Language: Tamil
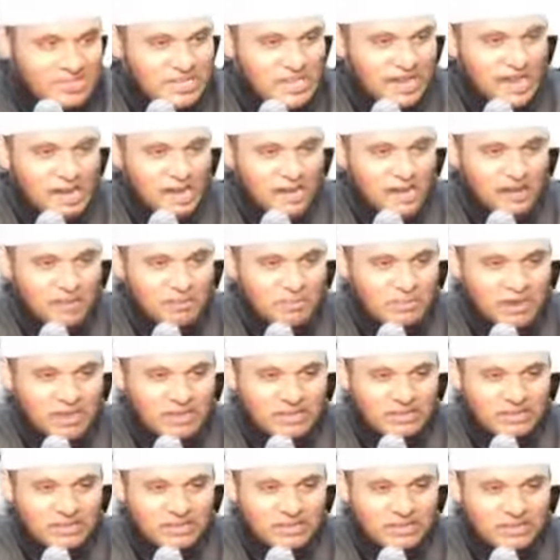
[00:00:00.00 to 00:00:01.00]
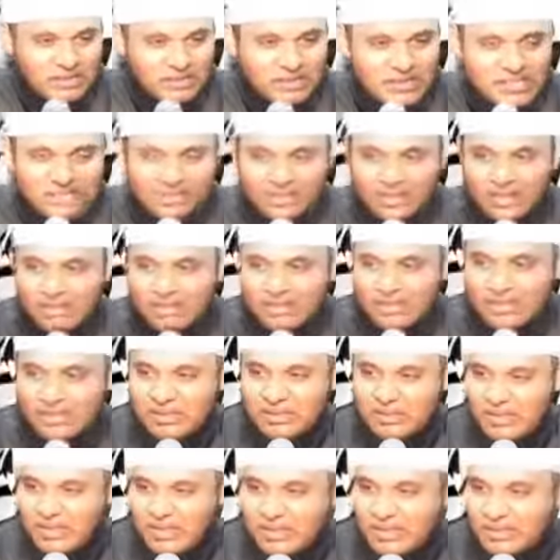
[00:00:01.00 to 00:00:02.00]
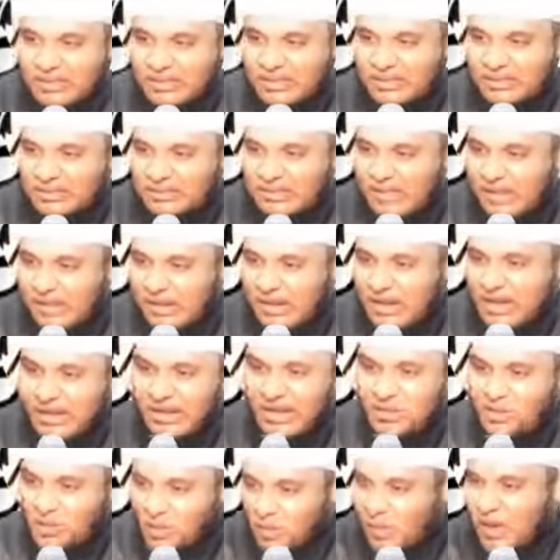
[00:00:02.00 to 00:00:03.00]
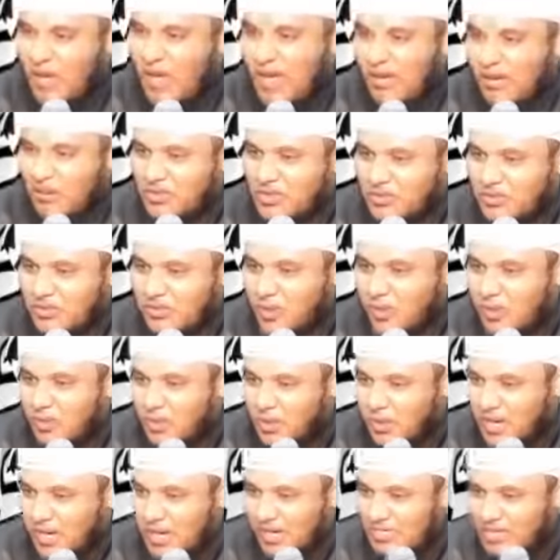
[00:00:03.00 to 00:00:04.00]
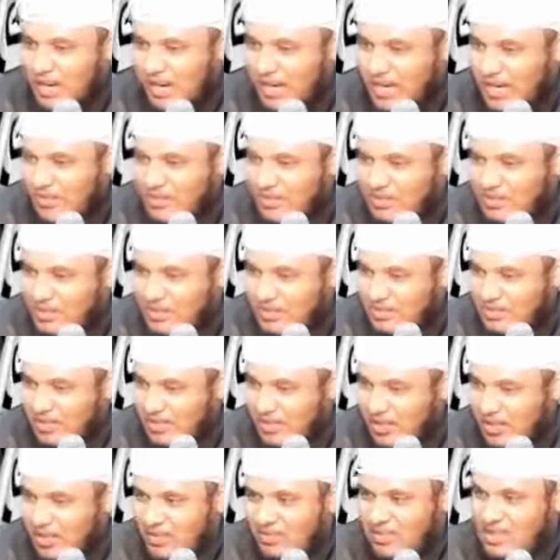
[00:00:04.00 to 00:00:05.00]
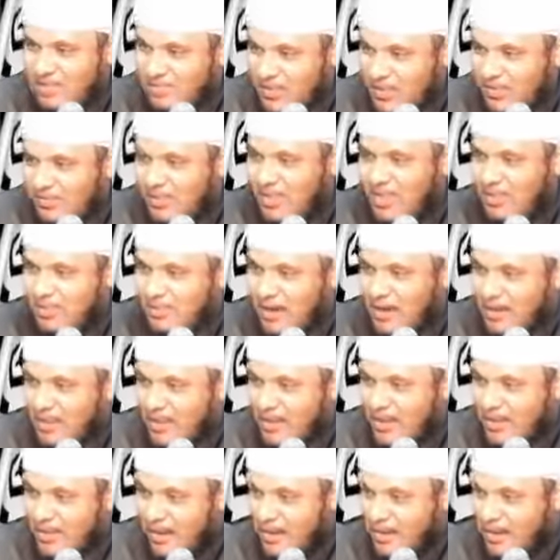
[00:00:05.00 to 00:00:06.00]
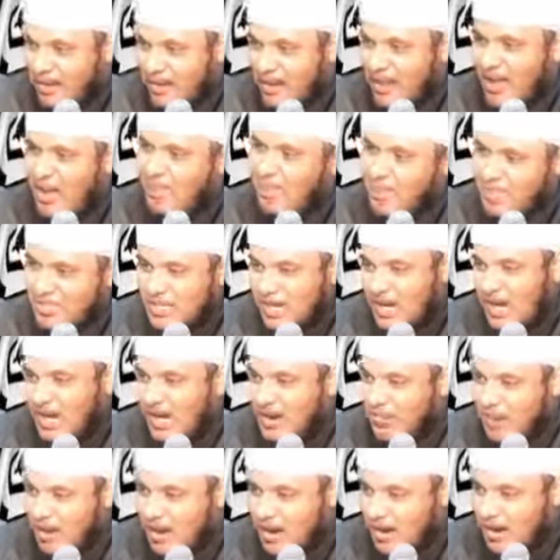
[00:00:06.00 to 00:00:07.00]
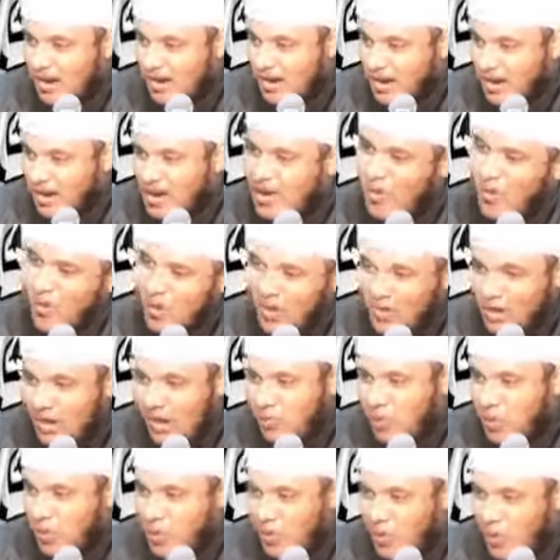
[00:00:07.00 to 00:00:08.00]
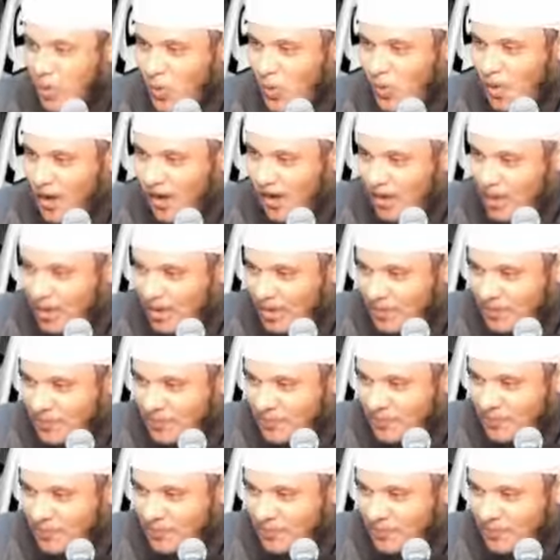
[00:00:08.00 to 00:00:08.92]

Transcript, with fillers: பிச்சைக்காரன் மாதிரி தீவிரவாதி மாதிரி கையில் துப்பாக்கி வச்சுட்டு போக தொடைய தாடி வச்சான்னு சொன்னான் தீவிரவாதி மாதிரி இருக்கிற பிச்சைக்கார மாதிரி இருக்கிற உனக்கெல்லாம் பொண்ணு கொடுப்பாங்களா